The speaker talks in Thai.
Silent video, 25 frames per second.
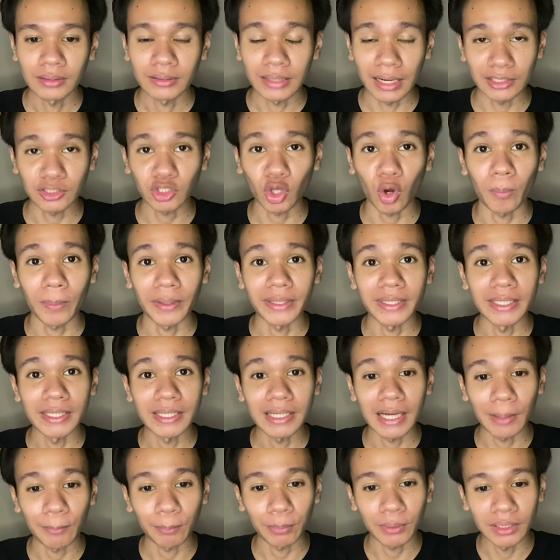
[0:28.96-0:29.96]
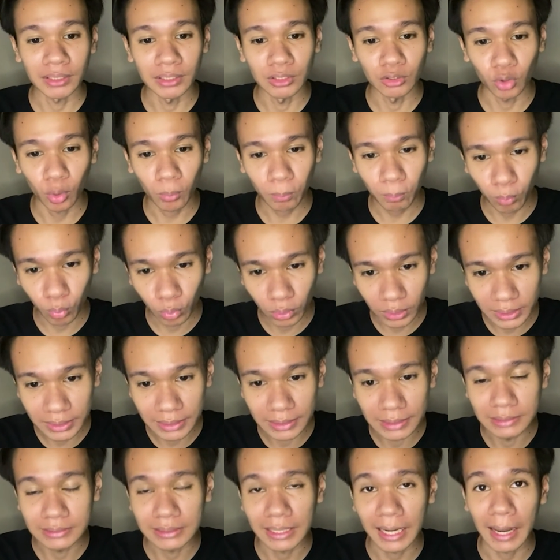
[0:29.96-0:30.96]
ดังต่อไปนี้ครับคือลพบุรี
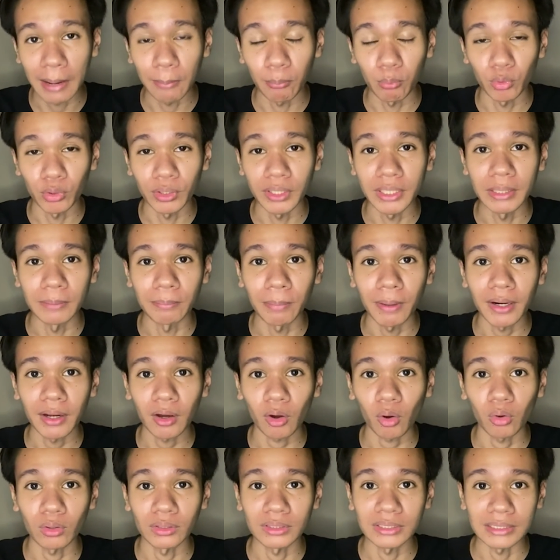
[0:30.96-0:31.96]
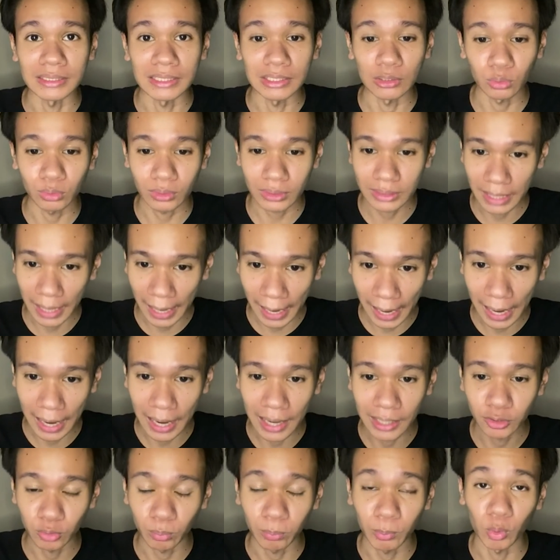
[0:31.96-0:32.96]
สระบุรีพระนครศรีอยุธยา
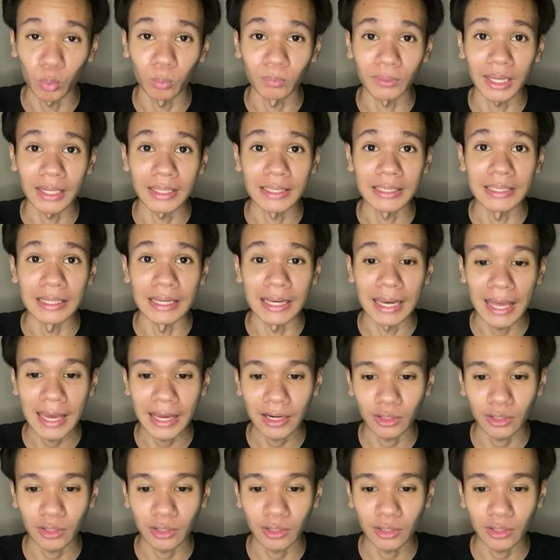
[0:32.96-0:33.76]
ปทุมธานีและ